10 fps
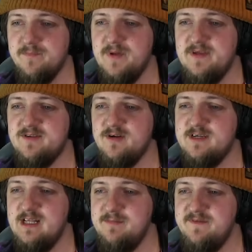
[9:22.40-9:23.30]
Please don't
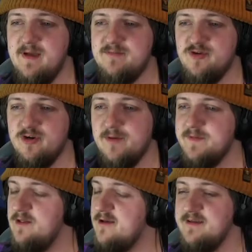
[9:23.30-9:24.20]
kill me. Wiem, że
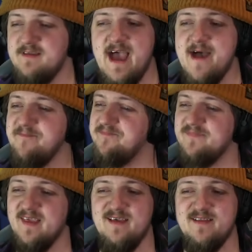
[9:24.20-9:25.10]
okropne nosy. Nie!
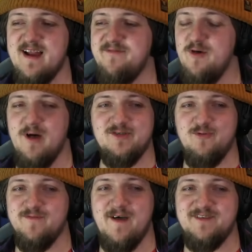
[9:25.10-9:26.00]
Trafiłaś
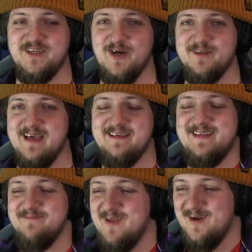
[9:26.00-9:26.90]
kurwa w dziesiątkę z
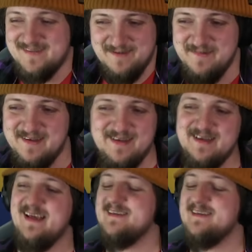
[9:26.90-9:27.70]
tym nosem. Jest.